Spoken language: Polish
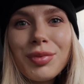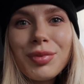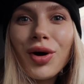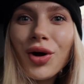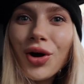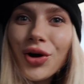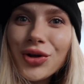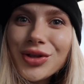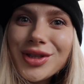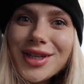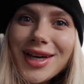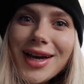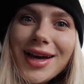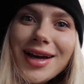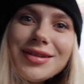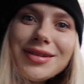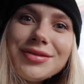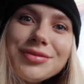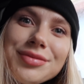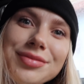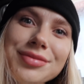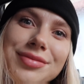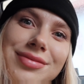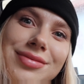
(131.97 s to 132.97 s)
Pogoda
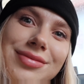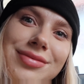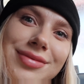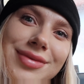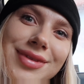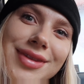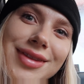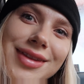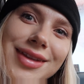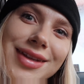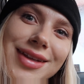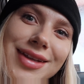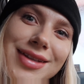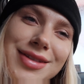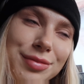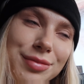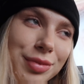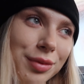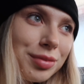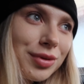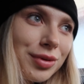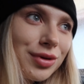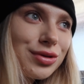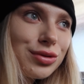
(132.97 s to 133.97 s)
jest
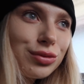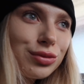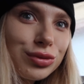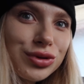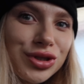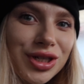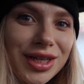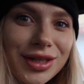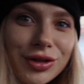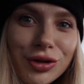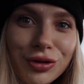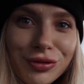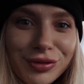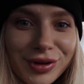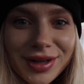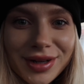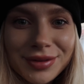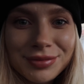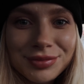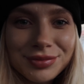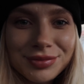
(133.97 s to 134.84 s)
po prostu czadowa.